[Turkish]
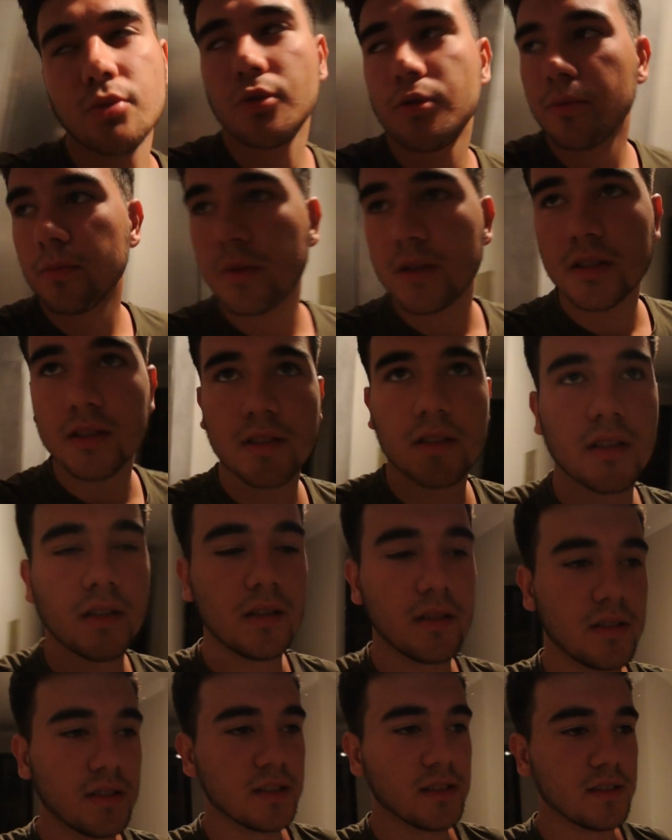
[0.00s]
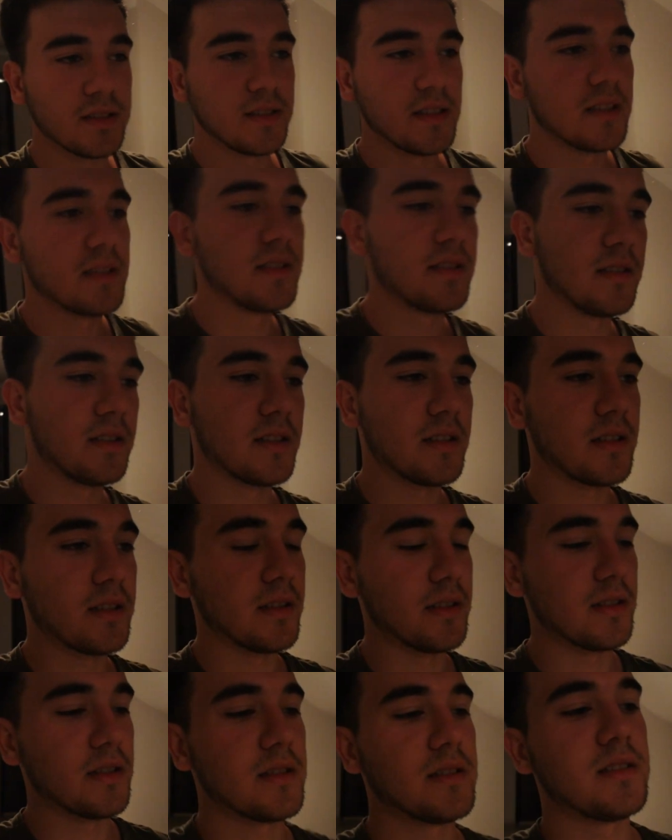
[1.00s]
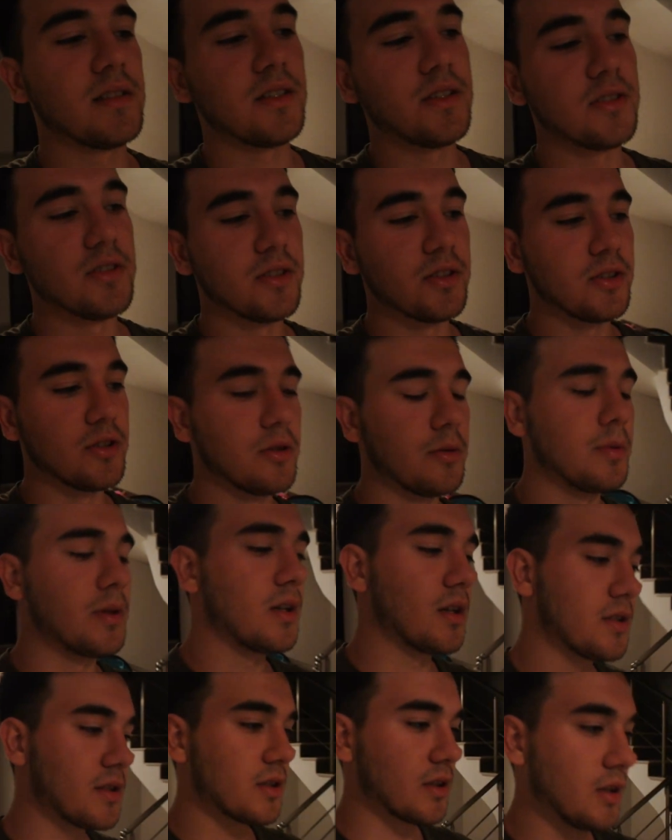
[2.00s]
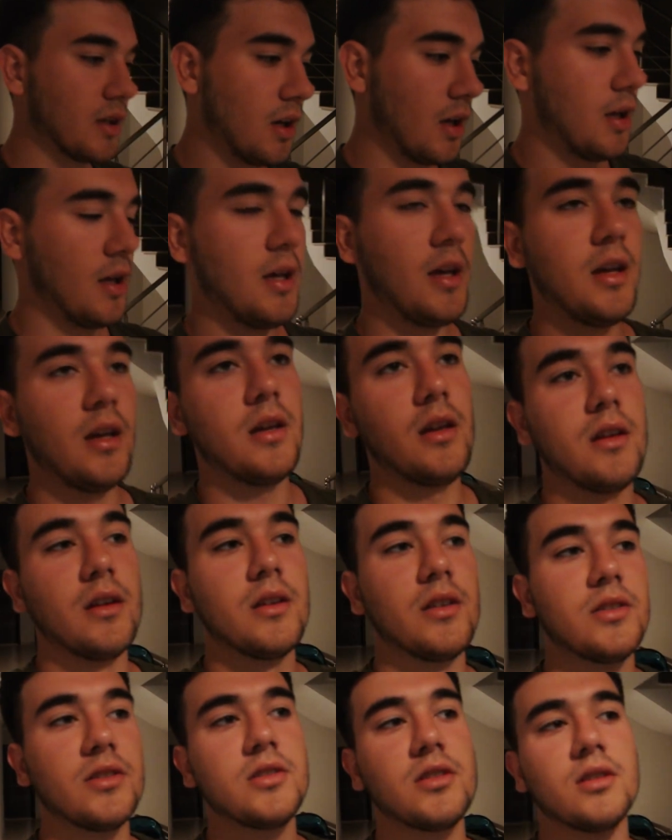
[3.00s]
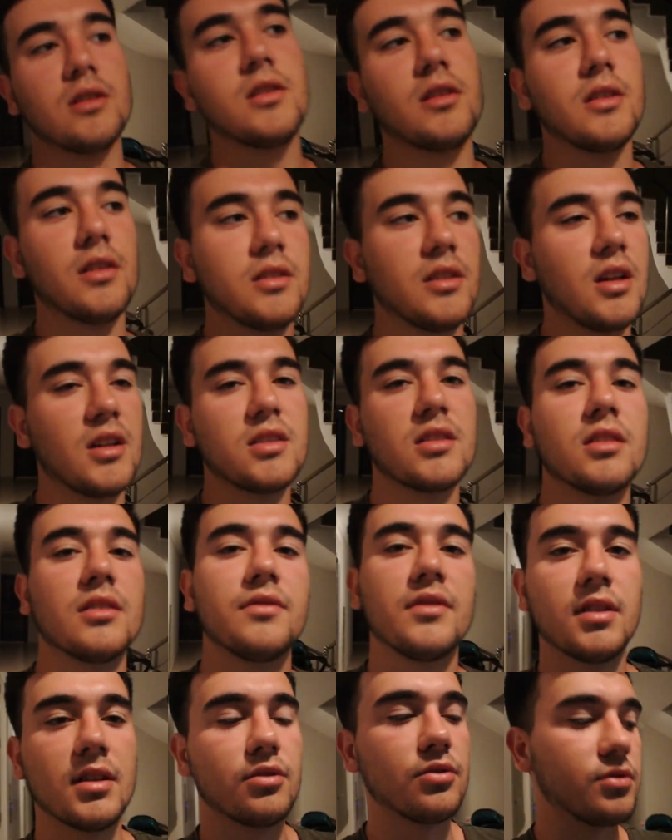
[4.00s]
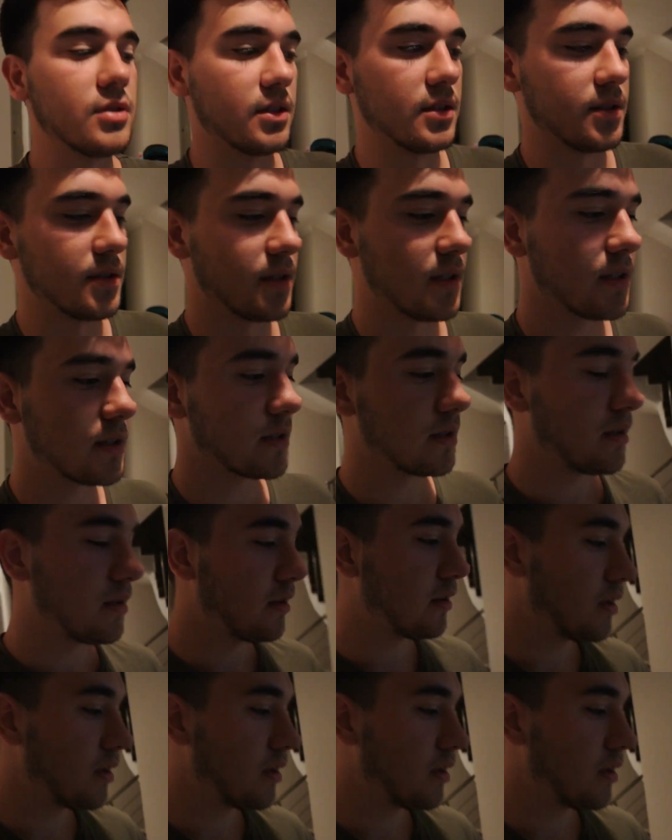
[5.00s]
bugün biz Zeytinliğe gideceğiz. Zeytinlikte birazcık e, taşları falan düzenleyeceğiz.